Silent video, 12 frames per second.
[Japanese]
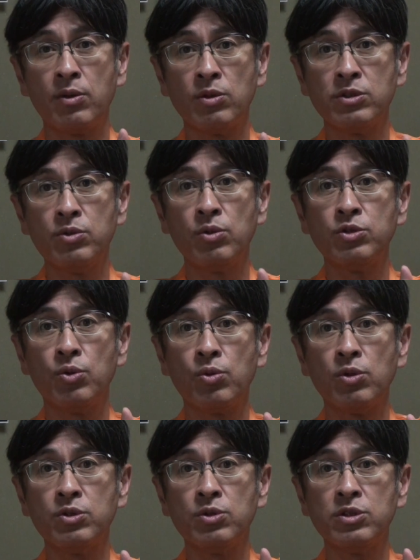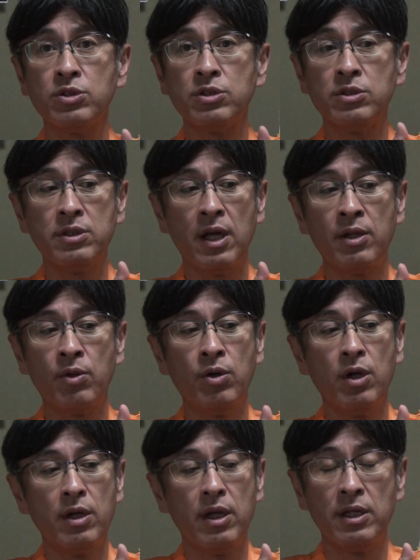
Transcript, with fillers: 骨と腸骨をつつんあの